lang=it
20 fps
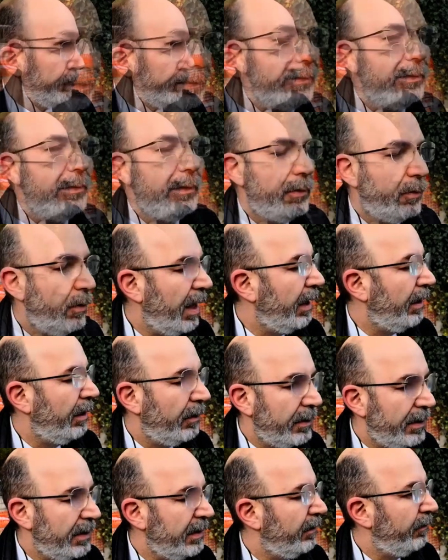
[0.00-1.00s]
In due anni
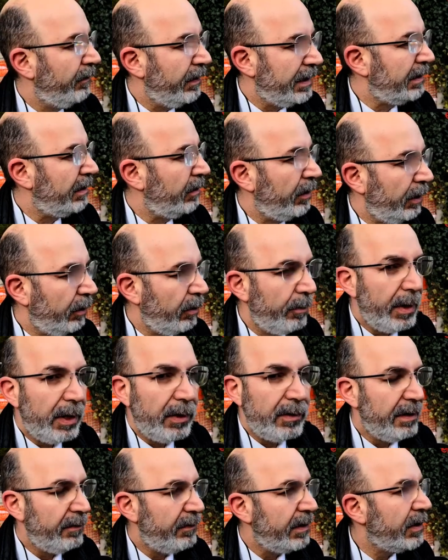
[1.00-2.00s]
non si è vista una gruma, non
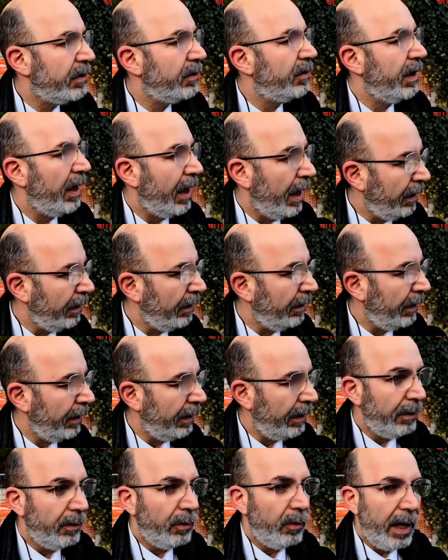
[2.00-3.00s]
si è visto niente.
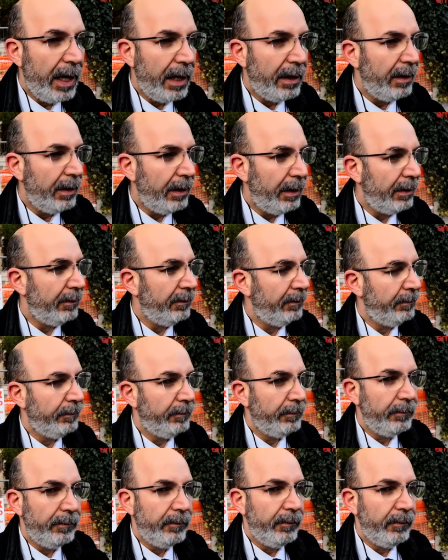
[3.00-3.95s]
In due anni mm,